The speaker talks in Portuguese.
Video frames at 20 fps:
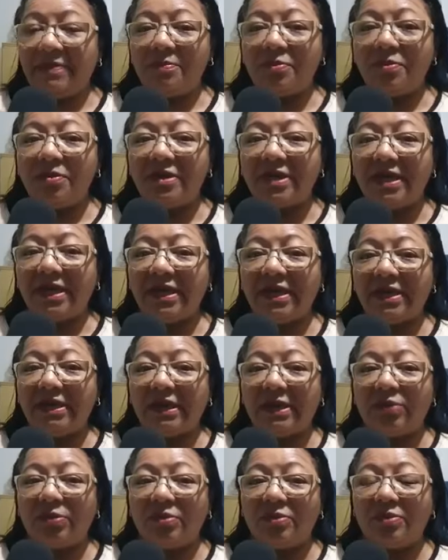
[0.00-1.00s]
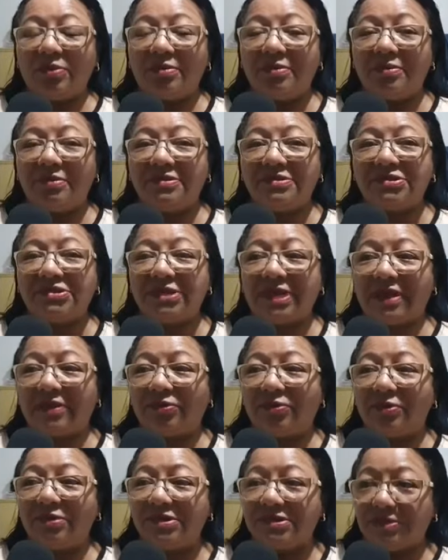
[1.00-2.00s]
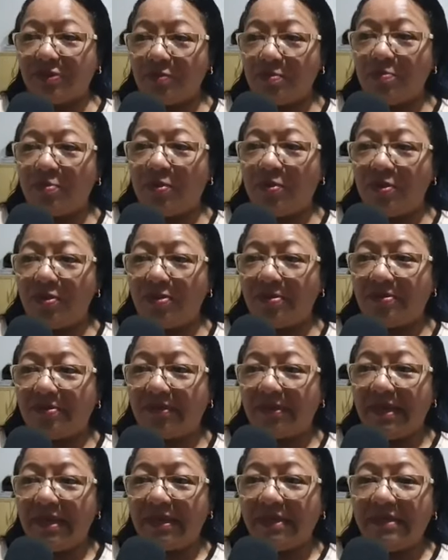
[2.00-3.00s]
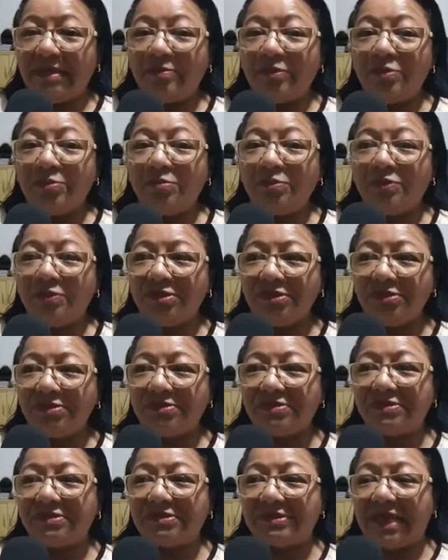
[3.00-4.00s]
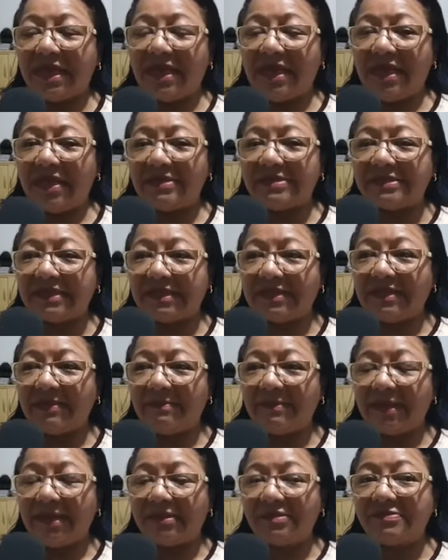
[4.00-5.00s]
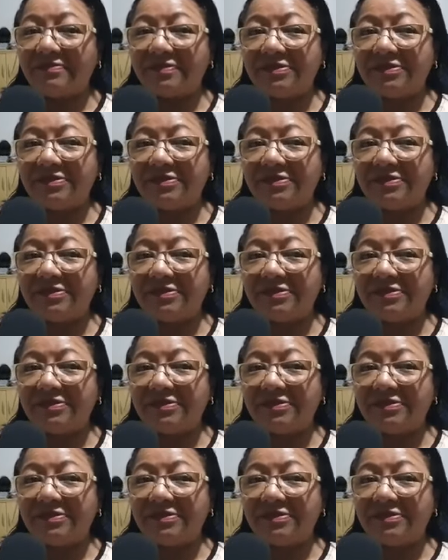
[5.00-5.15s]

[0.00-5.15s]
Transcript: Porque os tratores são poucos. Temos muitos é, assentamentos.